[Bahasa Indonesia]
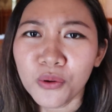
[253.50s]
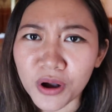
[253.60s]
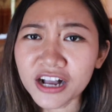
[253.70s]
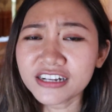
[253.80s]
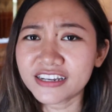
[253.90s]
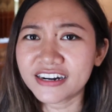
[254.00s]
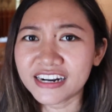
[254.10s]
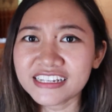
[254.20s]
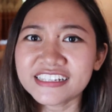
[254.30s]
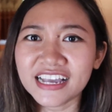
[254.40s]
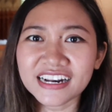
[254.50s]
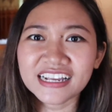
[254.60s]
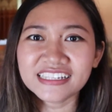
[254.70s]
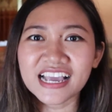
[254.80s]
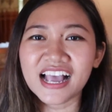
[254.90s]
Wah keren
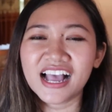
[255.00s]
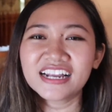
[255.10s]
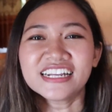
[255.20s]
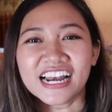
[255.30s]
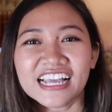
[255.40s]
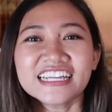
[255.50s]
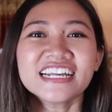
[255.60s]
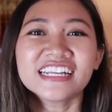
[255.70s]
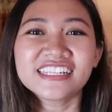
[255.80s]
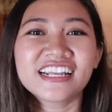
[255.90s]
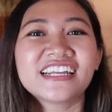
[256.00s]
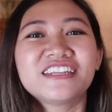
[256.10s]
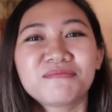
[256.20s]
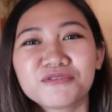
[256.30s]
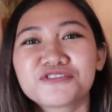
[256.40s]
caranya. Ada lagi nggak
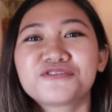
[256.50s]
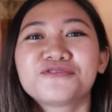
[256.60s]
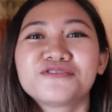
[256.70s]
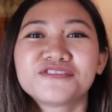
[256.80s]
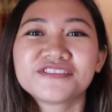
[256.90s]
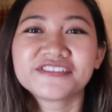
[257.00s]
caranya bosku?